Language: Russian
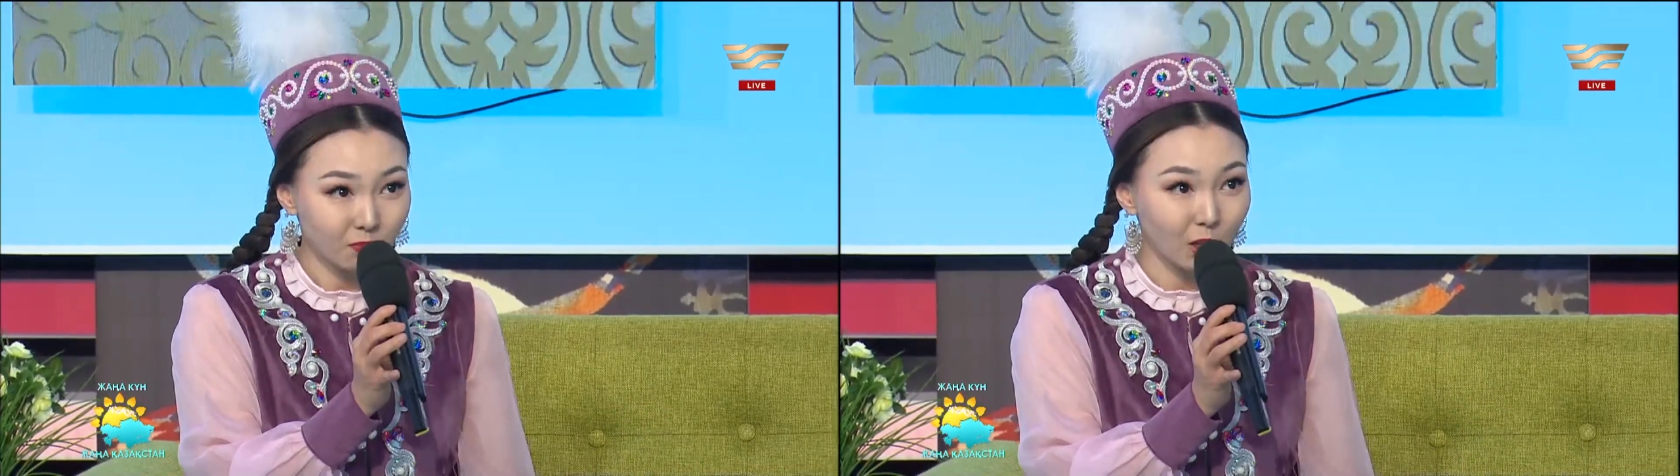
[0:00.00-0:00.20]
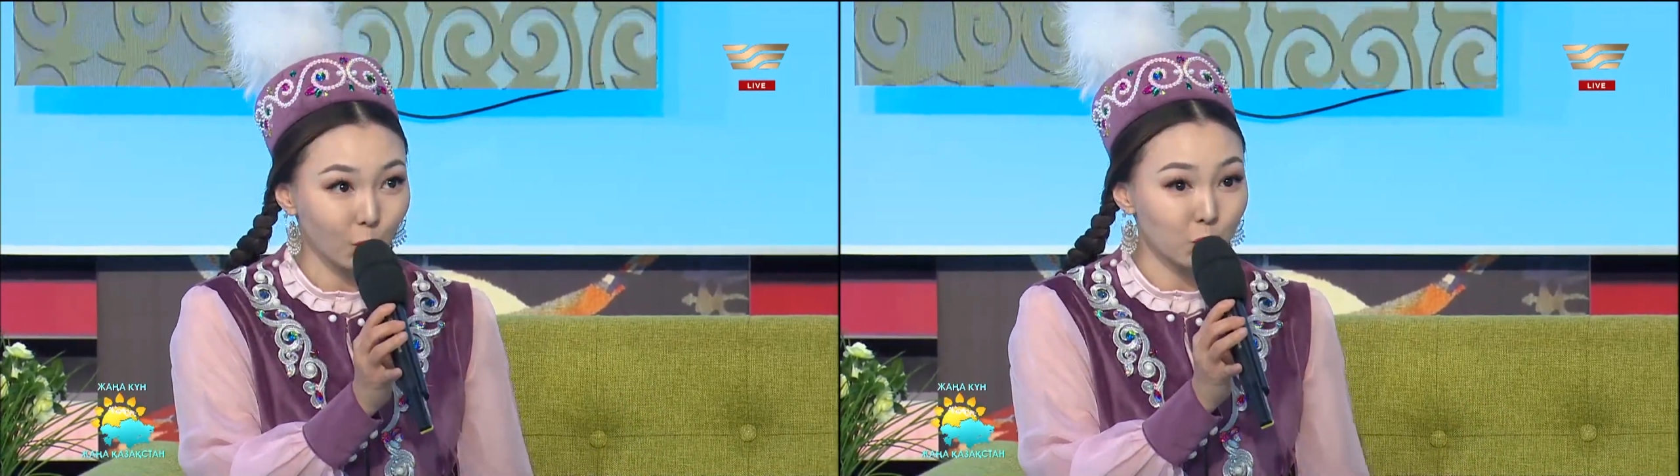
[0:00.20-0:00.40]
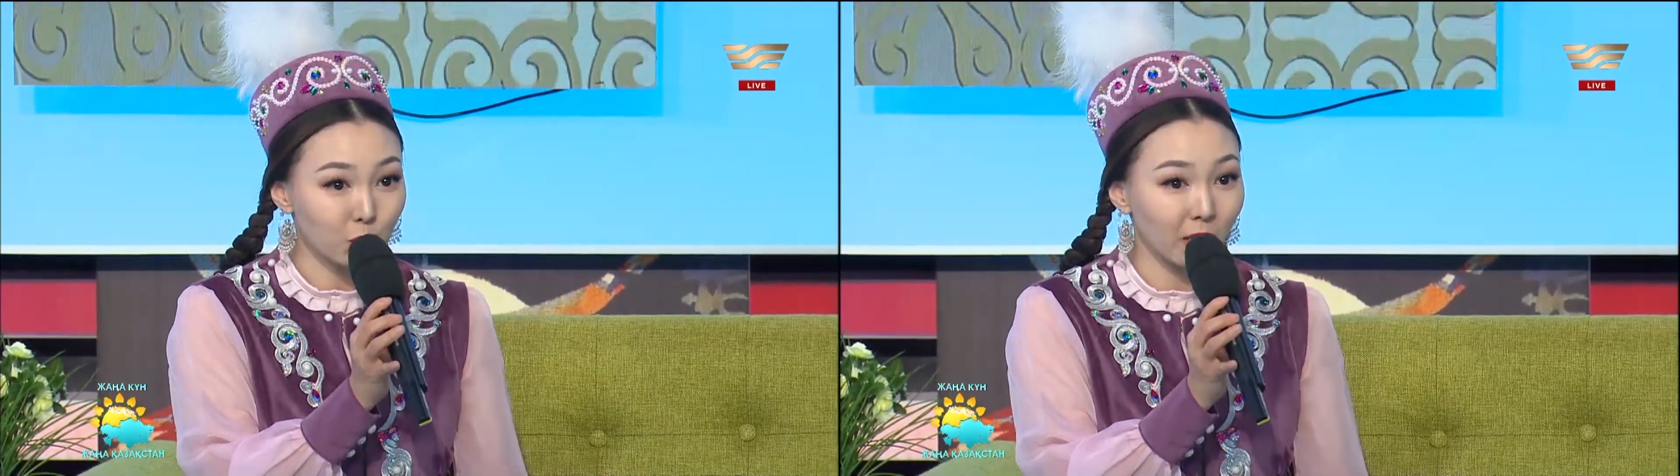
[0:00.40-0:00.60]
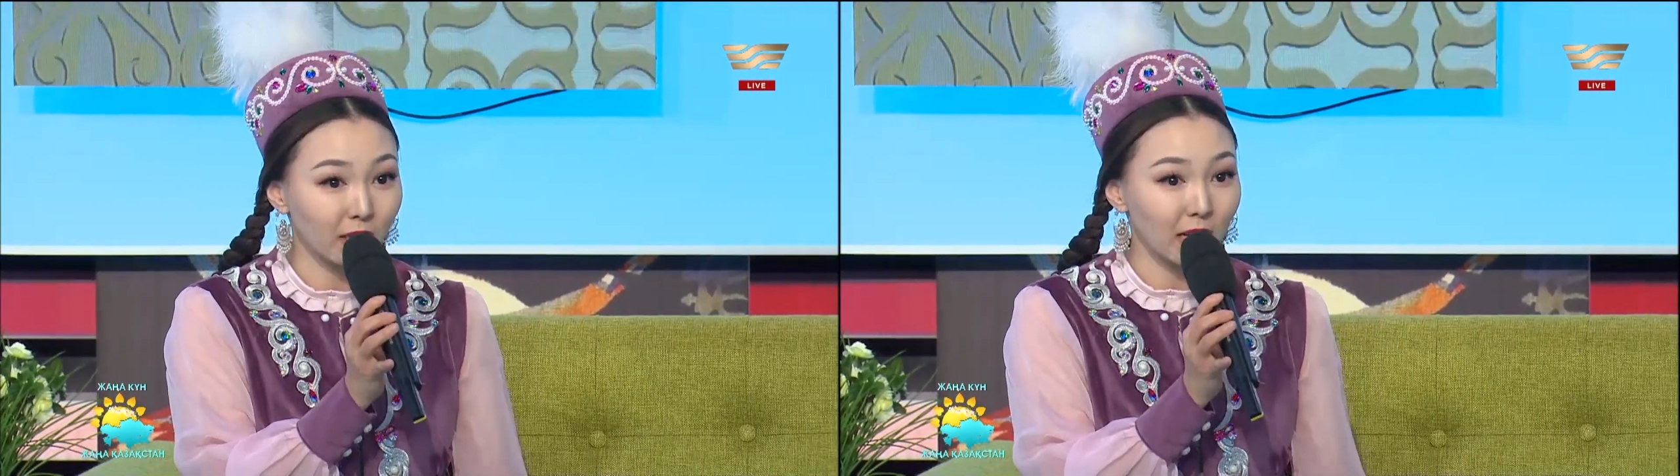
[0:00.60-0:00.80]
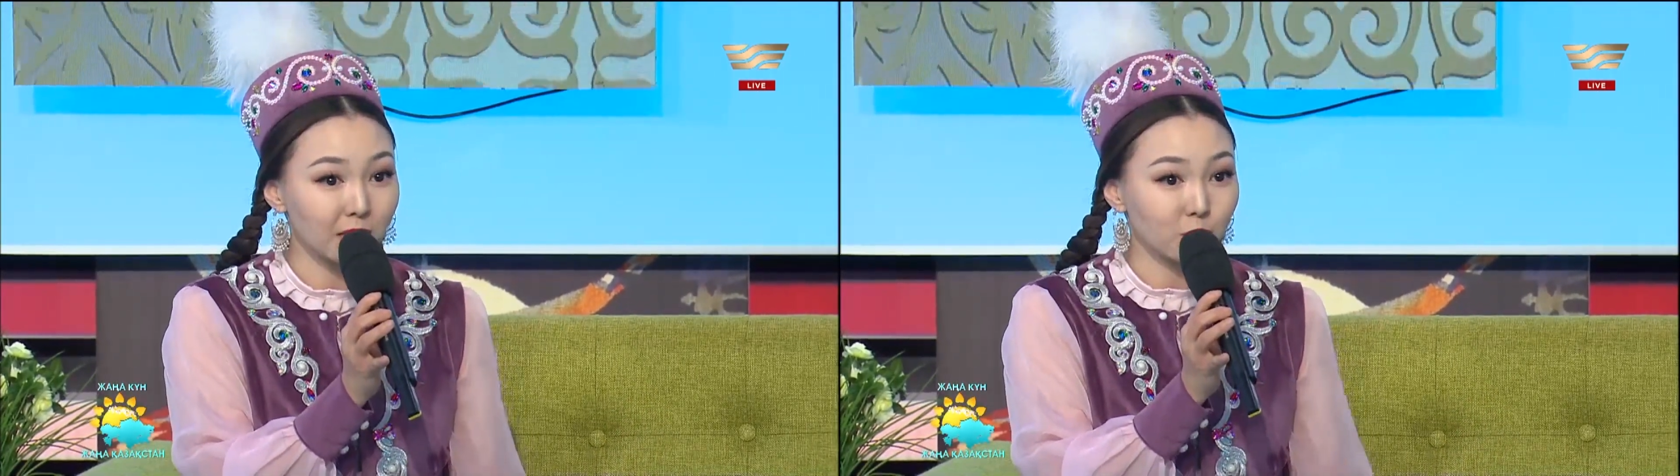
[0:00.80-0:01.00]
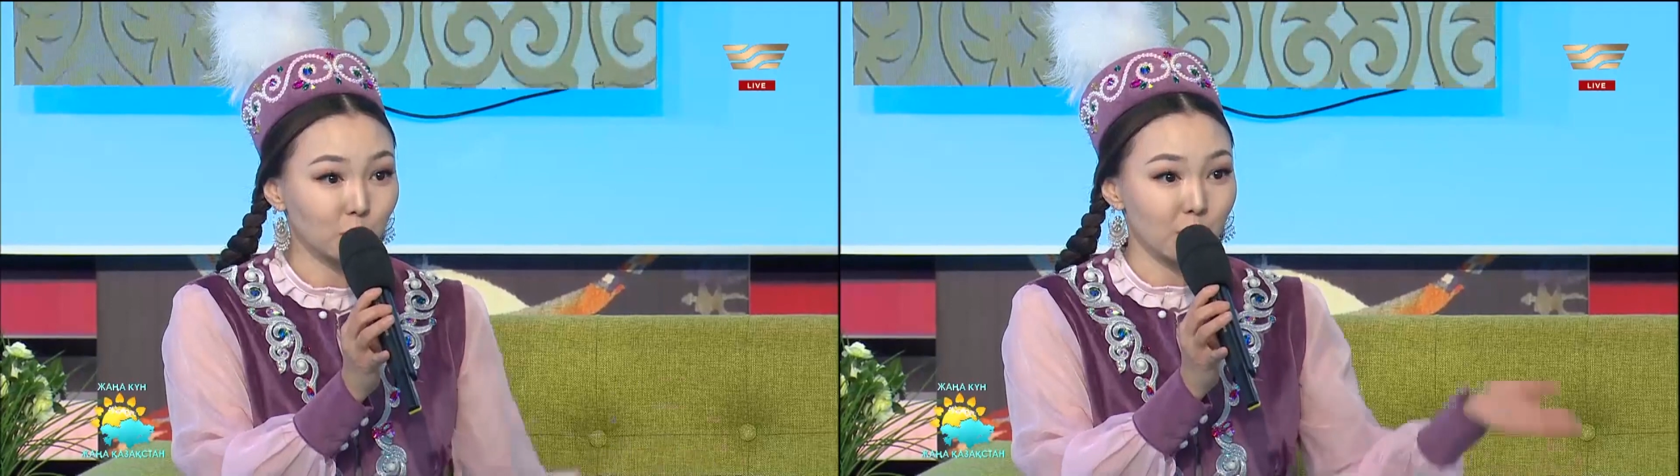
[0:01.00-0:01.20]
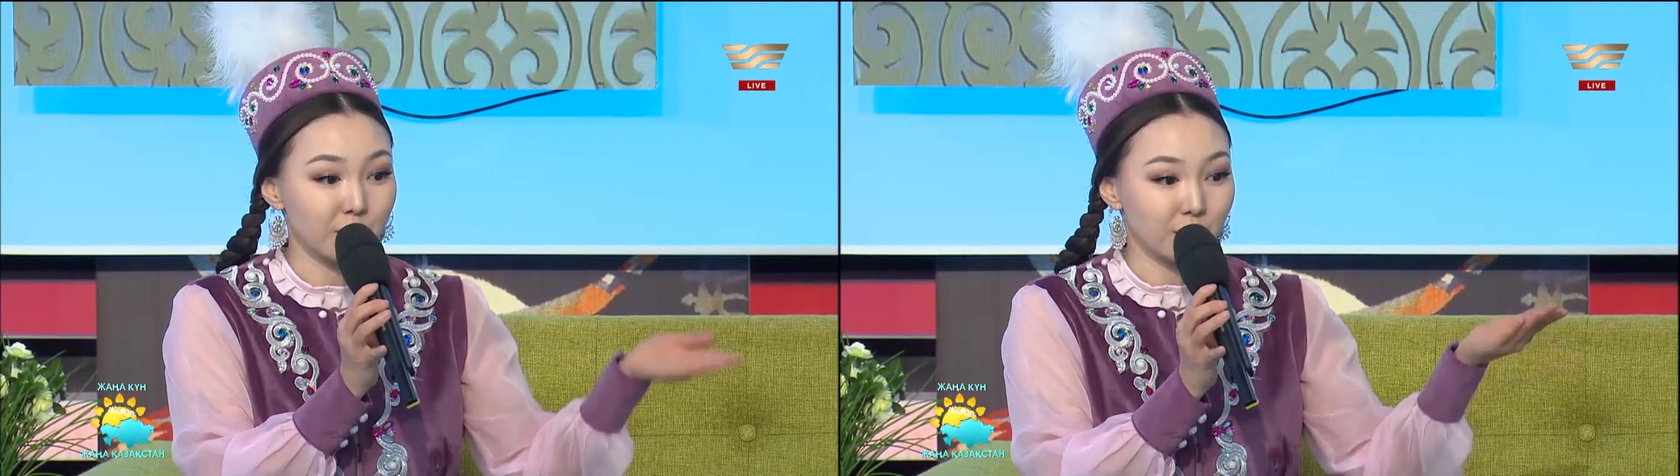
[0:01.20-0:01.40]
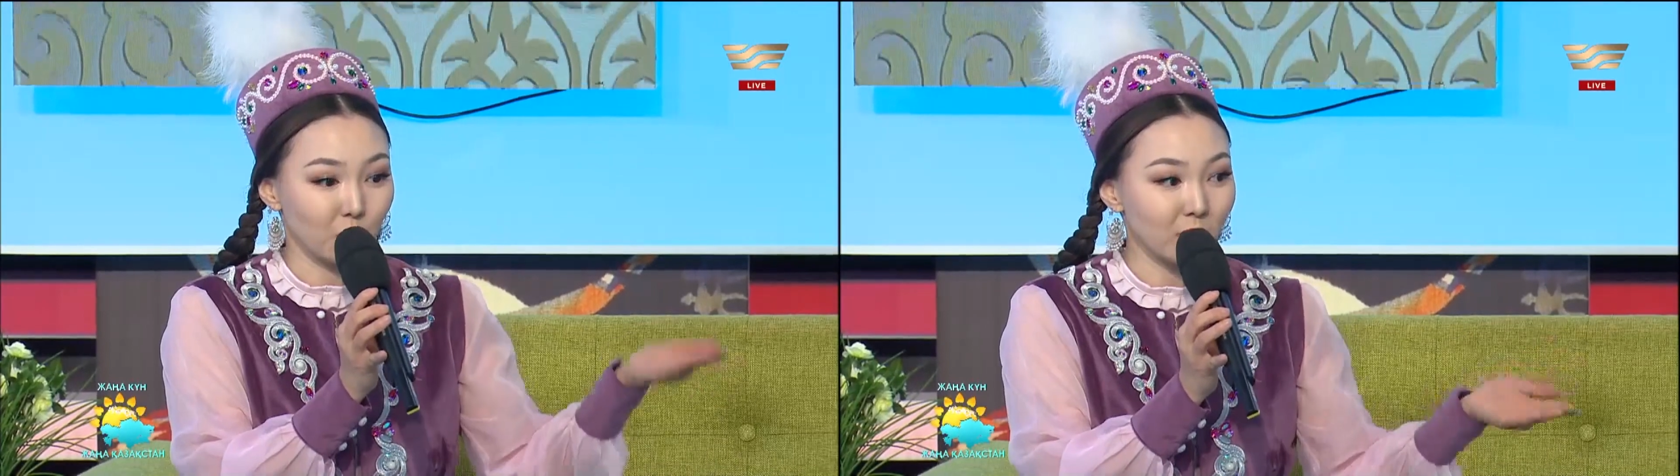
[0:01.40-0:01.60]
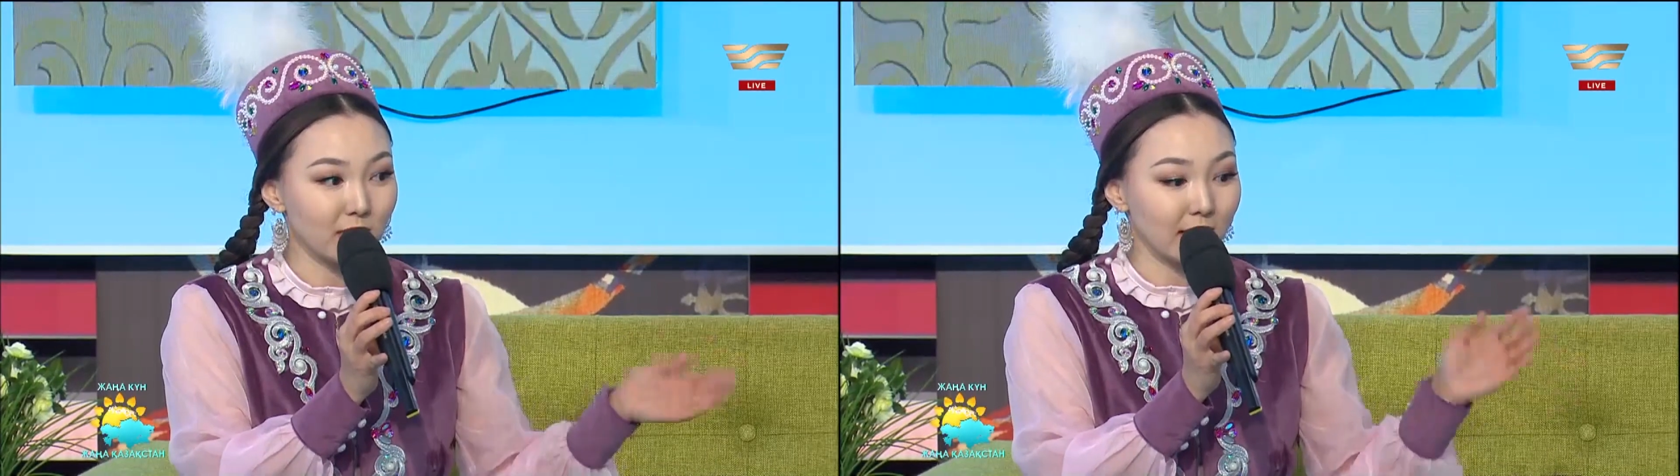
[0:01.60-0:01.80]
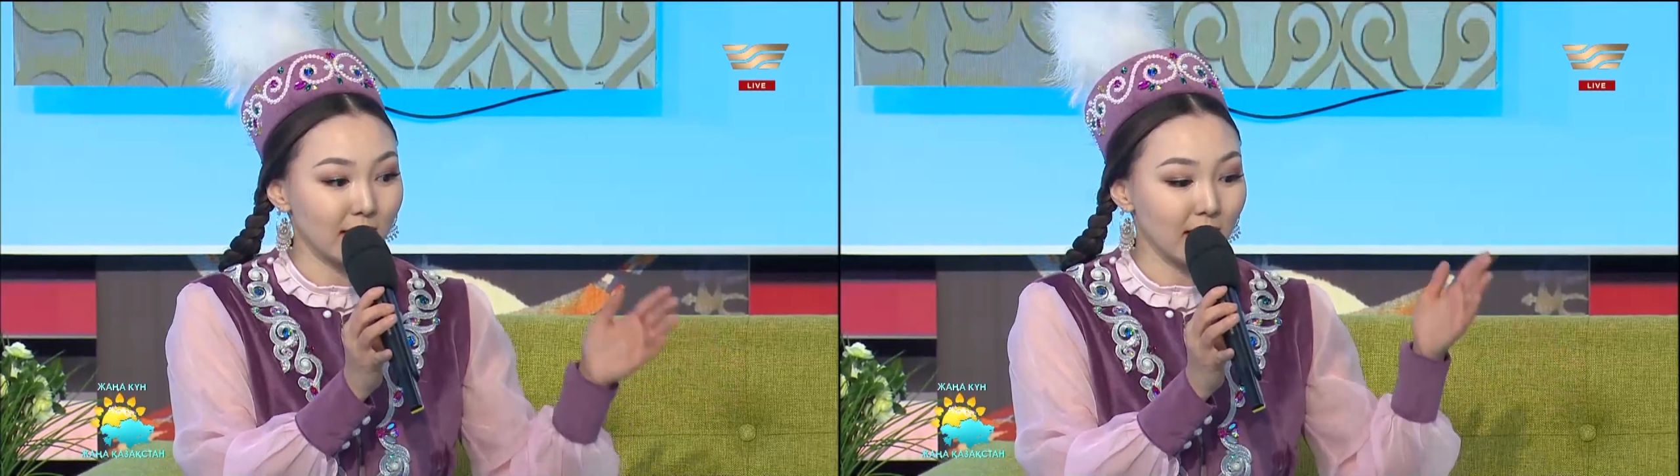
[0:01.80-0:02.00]
Роза Багланова, то есть
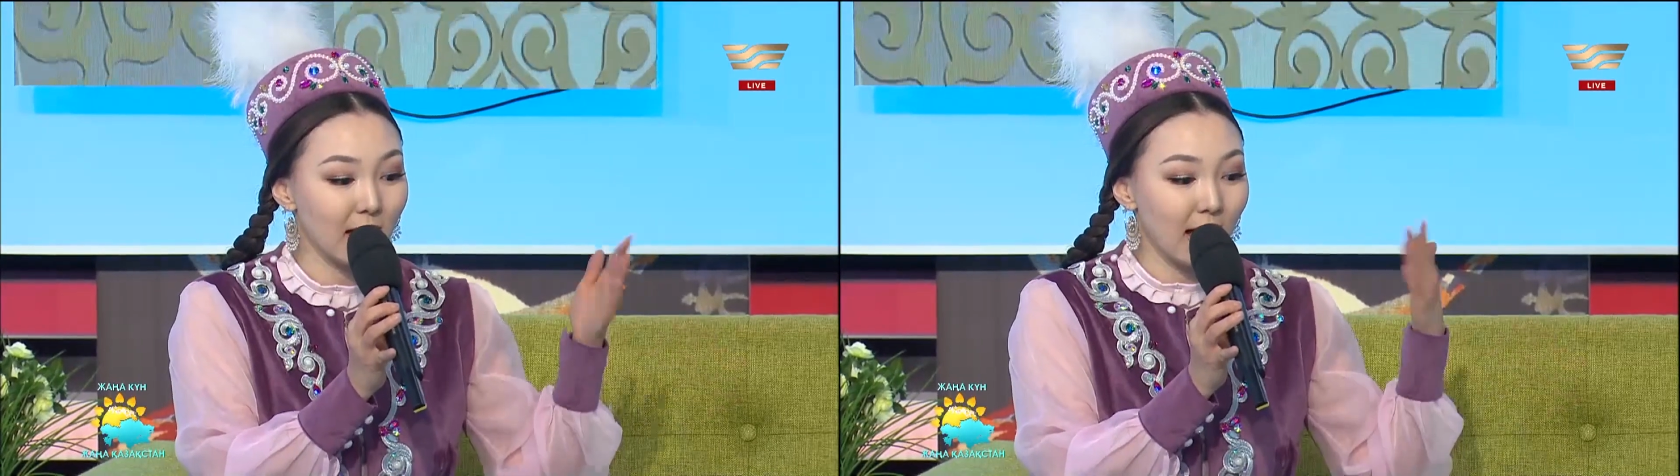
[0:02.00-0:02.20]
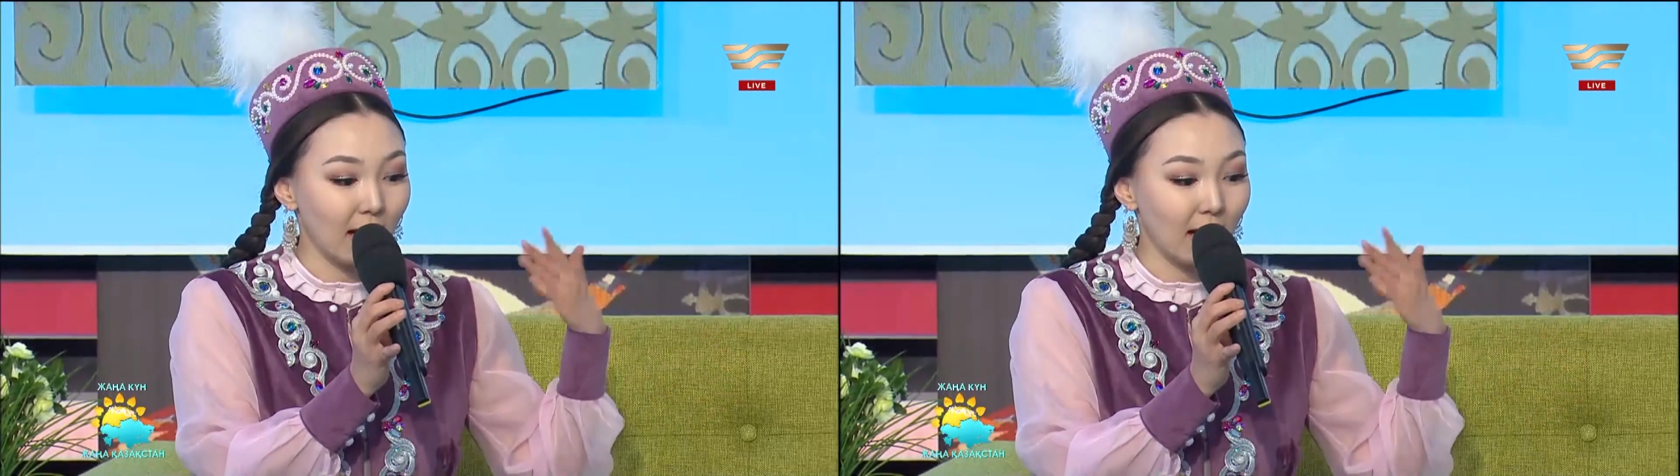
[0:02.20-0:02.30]
взрослая,